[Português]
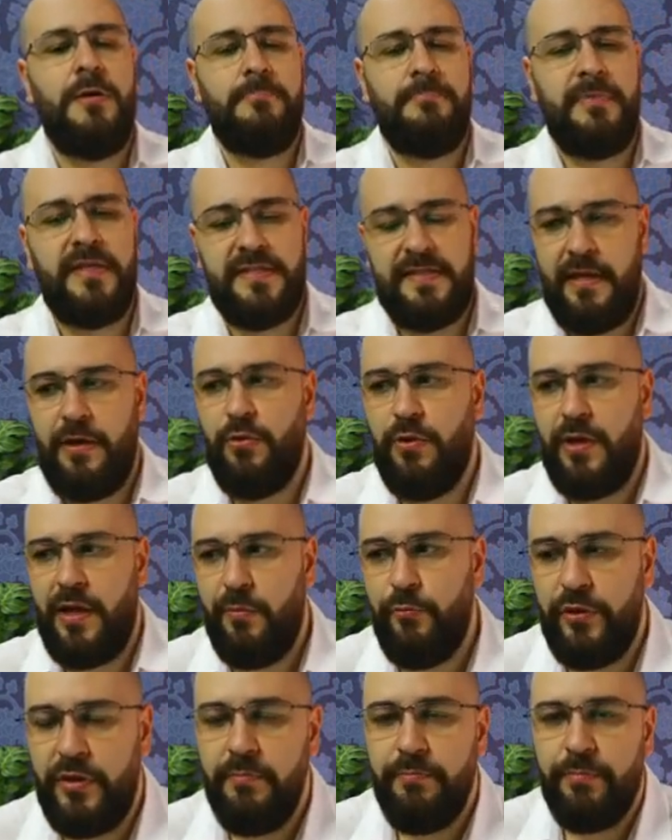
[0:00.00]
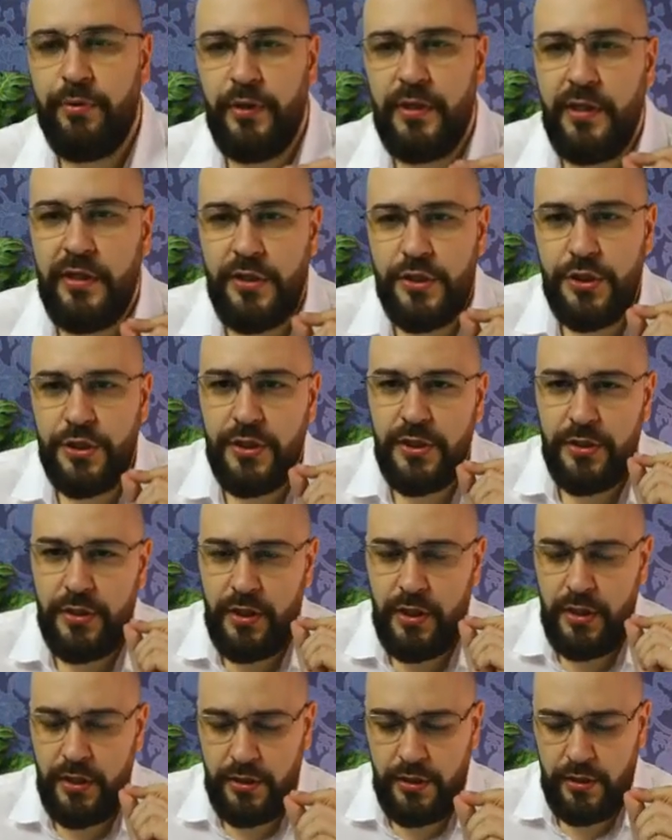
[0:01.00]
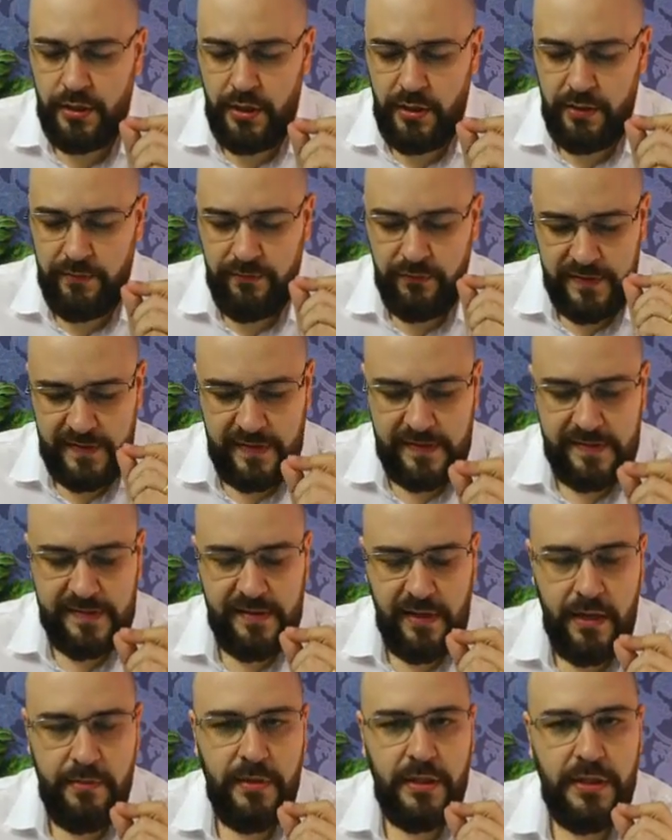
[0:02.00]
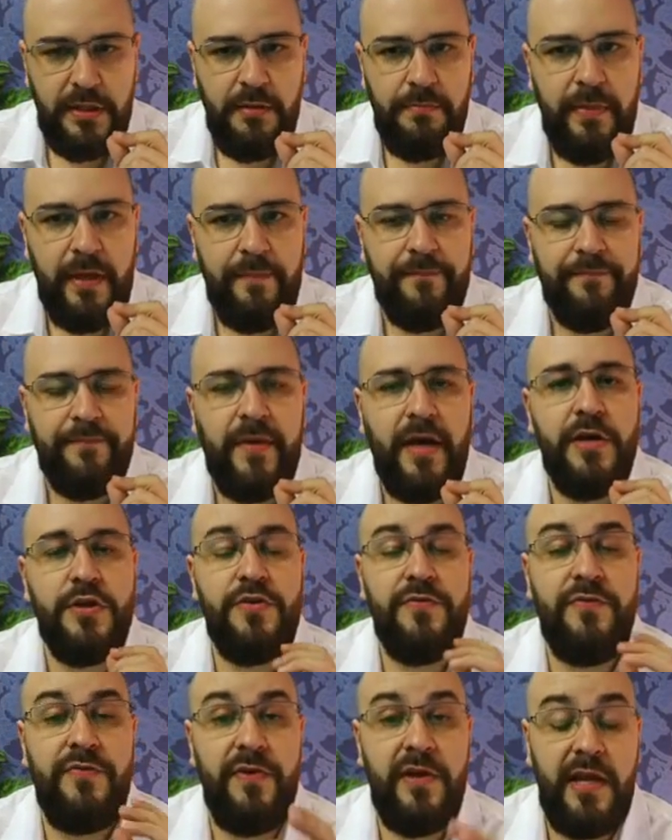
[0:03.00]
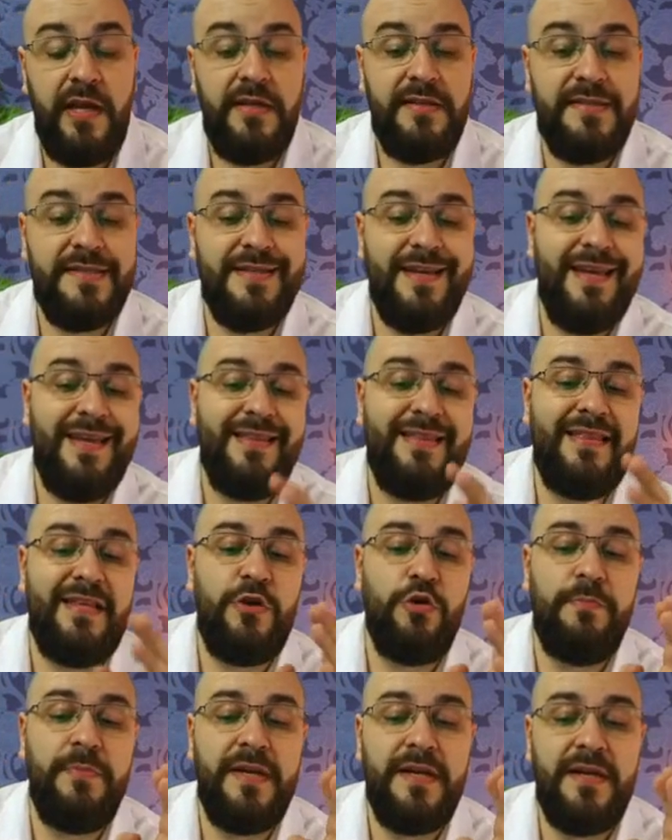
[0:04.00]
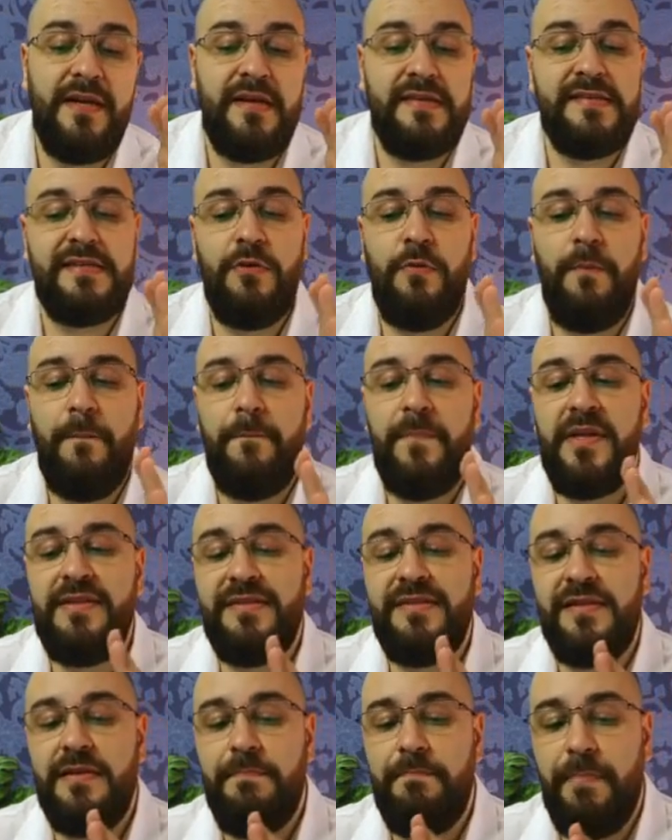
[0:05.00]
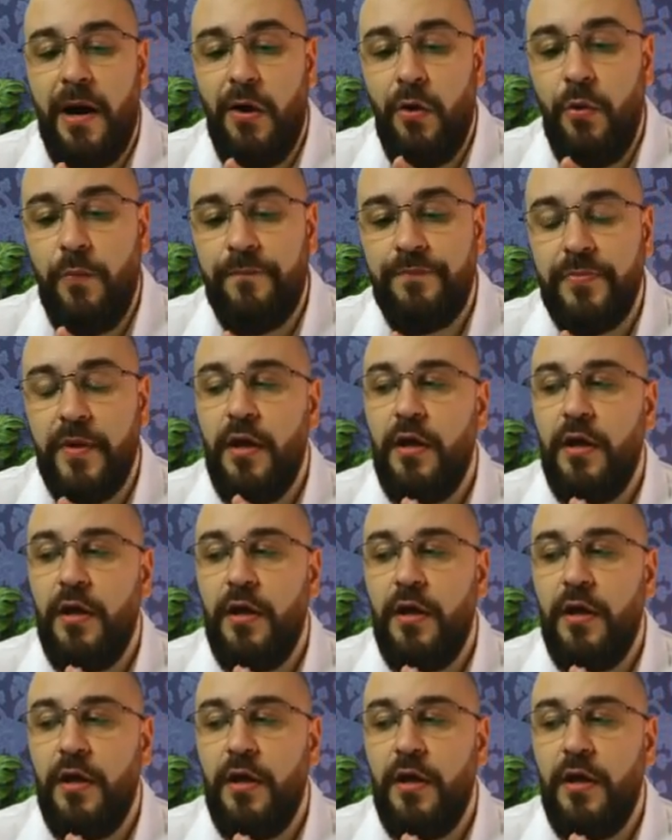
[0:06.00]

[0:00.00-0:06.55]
Mas tem algo que é muito importante que, que você saiba também. A diferença entre obrigação principal